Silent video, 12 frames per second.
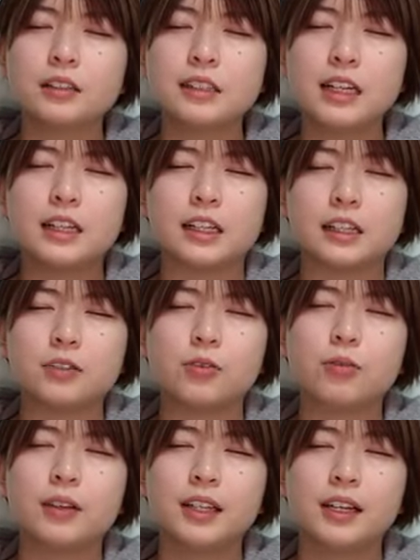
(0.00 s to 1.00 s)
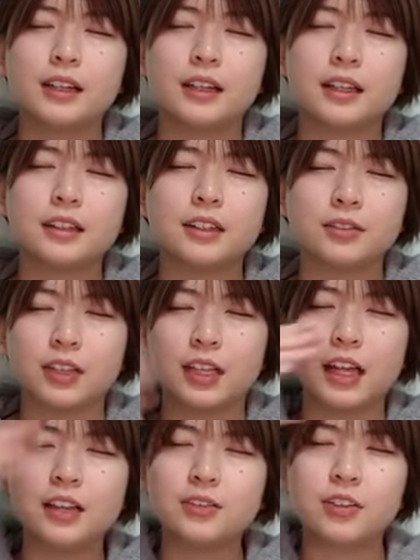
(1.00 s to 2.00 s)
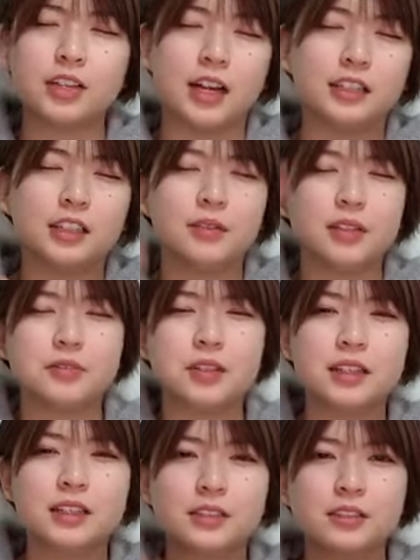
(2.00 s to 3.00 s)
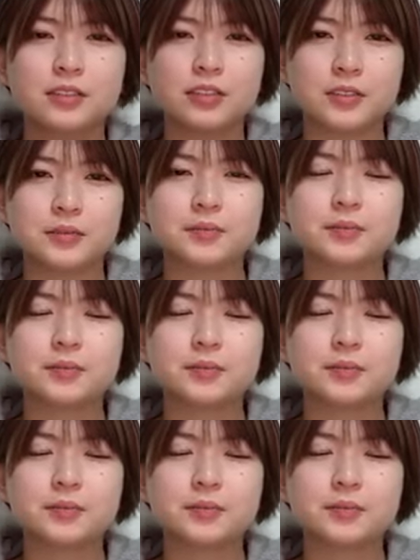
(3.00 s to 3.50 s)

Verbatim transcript: 誰だなここは誰だなっていうのがなんとなく頭に浮かんでくるのよ